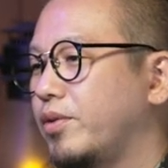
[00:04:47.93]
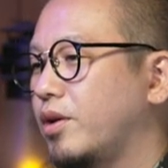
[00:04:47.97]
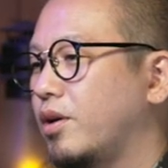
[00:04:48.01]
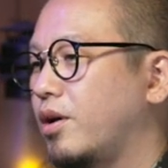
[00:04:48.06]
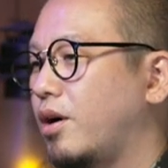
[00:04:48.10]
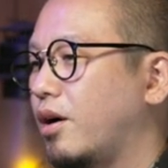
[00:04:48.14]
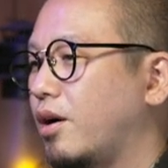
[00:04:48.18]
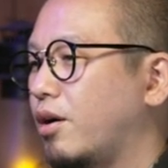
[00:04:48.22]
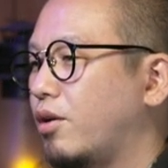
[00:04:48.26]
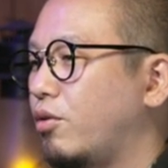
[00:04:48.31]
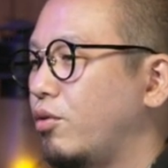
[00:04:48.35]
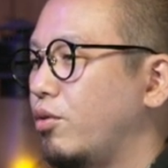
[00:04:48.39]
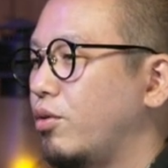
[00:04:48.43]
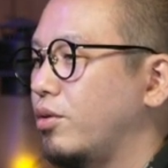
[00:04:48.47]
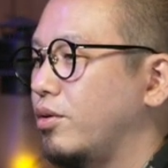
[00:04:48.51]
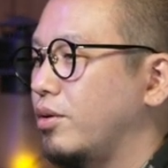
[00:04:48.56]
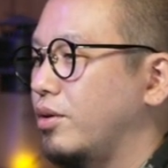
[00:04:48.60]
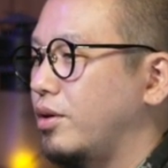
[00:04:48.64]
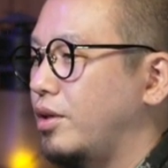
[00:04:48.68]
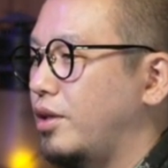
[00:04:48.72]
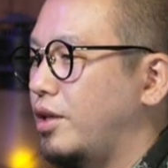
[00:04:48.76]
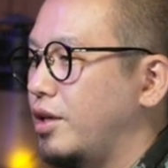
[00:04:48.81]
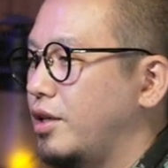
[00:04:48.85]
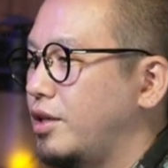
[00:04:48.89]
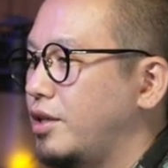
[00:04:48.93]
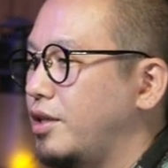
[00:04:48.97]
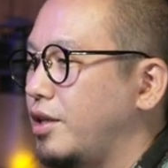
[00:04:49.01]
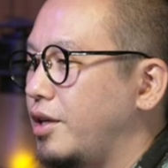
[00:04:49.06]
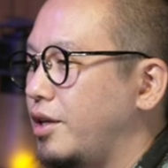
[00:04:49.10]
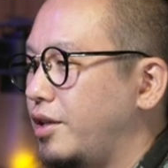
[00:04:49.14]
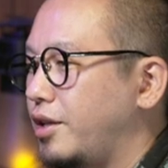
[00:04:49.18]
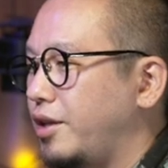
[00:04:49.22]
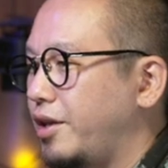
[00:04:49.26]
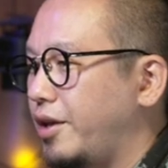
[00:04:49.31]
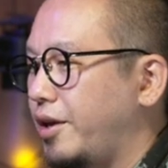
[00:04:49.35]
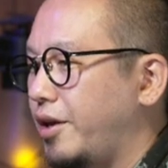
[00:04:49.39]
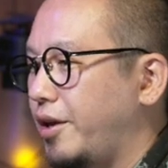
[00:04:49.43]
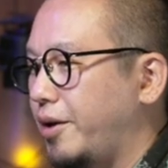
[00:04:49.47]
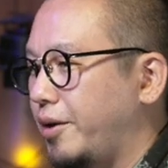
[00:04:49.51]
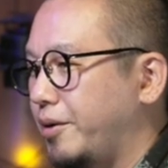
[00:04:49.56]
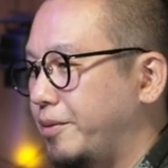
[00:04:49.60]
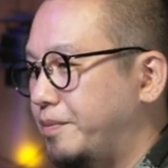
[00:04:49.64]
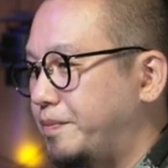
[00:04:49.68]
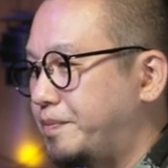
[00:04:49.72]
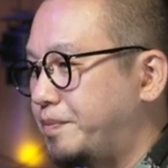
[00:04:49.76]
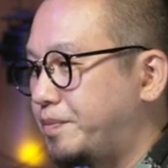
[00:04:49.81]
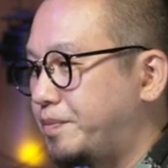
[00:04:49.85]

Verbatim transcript: かっこよくできていて、